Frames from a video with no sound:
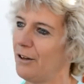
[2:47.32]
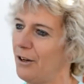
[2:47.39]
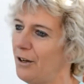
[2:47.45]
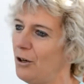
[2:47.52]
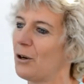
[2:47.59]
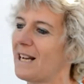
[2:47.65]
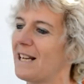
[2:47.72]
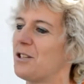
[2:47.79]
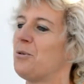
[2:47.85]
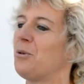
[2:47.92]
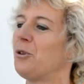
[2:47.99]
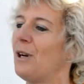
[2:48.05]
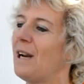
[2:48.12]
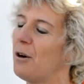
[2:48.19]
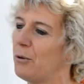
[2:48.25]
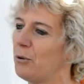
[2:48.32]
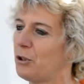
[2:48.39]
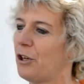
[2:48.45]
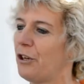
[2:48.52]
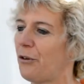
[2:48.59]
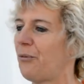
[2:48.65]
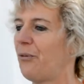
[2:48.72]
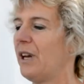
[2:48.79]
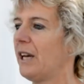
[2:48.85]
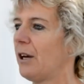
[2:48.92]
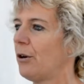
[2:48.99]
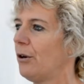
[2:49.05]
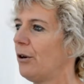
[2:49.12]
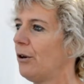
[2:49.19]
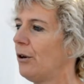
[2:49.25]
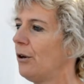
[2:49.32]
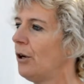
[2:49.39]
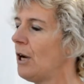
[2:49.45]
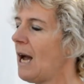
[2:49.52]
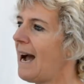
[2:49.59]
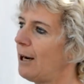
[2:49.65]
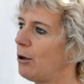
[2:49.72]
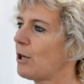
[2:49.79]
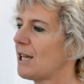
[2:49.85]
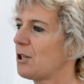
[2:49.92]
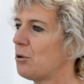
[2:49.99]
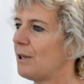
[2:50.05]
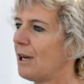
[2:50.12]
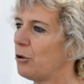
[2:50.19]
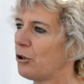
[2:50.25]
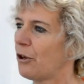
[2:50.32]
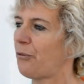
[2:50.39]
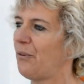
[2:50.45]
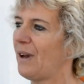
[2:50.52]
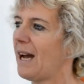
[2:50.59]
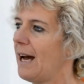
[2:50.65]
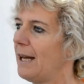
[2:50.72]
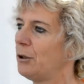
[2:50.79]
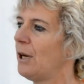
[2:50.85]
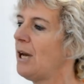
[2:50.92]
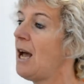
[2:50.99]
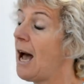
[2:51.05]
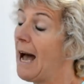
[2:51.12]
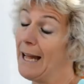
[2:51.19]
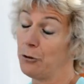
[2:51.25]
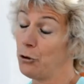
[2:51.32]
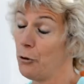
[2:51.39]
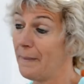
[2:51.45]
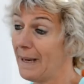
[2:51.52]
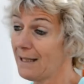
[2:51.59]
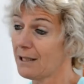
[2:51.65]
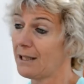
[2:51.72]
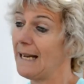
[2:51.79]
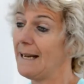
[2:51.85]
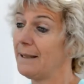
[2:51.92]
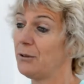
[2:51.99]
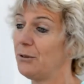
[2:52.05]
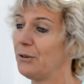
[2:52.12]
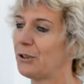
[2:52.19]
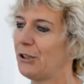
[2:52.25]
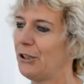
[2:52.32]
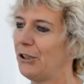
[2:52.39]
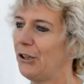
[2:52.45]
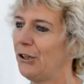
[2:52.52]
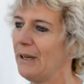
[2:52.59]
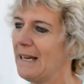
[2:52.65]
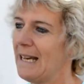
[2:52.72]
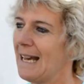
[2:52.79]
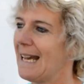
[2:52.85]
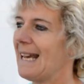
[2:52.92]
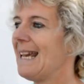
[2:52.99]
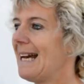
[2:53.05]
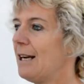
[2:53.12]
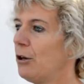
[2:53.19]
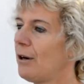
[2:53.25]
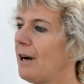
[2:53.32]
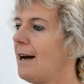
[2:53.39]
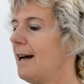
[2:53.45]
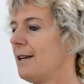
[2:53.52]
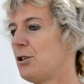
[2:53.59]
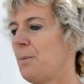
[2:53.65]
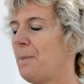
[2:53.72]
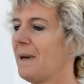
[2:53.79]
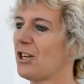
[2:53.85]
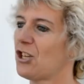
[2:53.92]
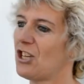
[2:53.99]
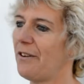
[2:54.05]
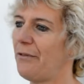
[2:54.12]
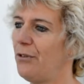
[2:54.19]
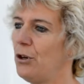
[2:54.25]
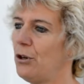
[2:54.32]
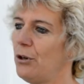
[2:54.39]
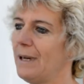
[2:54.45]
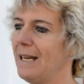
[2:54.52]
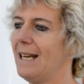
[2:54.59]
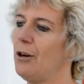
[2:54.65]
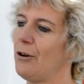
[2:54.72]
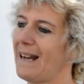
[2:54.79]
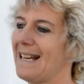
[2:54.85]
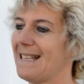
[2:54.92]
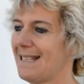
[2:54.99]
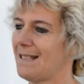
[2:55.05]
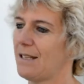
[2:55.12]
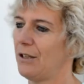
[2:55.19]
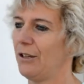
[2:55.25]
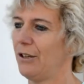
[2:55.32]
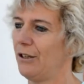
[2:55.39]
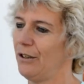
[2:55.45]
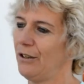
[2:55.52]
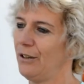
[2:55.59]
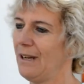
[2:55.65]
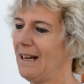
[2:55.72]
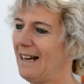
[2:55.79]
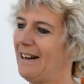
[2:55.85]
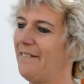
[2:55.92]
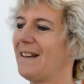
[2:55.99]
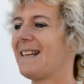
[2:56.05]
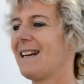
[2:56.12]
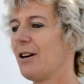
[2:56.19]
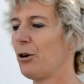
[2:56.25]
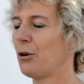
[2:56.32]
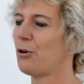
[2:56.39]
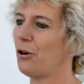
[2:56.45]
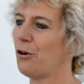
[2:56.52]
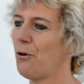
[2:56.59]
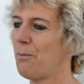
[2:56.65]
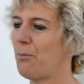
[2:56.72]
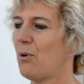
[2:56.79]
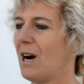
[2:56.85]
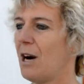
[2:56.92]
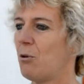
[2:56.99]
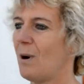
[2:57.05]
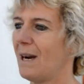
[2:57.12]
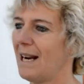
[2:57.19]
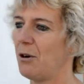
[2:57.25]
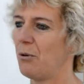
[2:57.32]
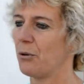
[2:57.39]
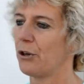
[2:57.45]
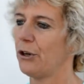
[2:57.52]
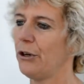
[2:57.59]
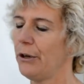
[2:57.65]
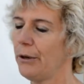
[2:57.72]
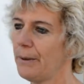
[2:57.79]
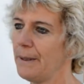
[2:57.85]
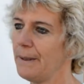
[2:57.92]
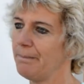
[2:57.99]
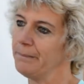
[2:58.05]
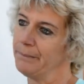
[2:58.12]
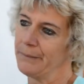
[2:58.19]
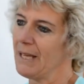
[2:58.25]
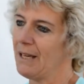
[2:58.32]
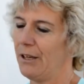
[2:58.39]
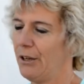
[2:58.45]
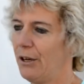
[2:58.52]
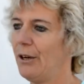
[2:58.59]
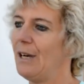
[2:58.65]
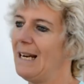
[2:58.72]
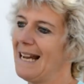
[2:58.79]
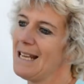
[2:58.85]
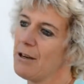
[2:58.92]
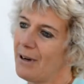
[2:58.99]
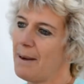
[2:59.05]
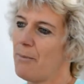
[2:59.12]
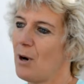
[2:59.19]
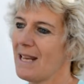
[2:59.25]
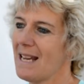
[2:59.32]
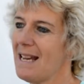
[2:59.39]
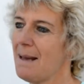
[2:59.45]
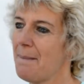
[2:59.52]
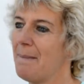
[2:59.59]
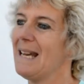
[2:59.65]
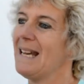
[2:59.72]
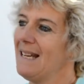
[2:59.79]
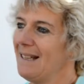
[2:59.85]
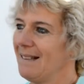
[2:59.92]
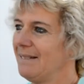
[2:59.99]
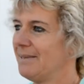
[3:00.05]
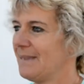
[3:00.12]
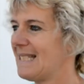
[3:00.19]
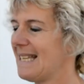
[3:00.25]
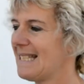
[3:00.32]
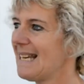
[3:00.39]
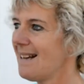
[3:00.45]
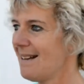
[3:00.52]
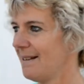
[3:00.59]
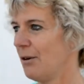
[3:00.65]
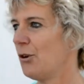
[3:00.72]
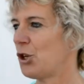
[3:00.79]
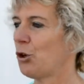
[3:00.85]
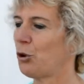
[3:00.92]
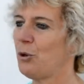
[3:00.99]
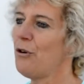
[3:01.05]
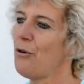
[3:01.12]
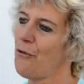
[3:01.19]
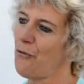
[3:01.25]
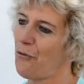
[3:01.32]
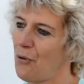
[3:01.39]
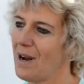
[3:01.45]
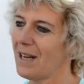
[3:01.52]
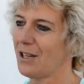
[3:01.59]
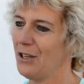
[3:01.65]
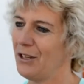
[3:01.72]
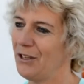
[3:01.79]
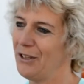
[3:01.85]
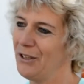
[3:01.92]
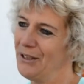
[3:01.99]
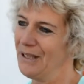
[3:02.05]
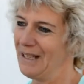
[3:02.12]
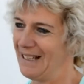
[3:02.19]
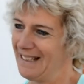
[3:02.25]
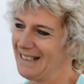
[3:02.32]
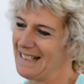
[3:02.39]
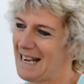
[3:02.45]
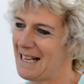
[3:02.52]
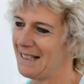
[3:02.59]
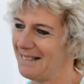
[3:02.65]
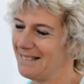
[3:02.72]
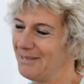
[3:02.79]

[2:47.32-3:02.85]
l'occasion de la hauteur faire, à l'occasion de la hauteur faire un, 2 mètres, hein, donc, et alors un super javelot et le reste avec un record au poids ou à la longueur, euh, là, il y aurait moyen, mais c'est ça. Aujourd'hui, on voit que y a,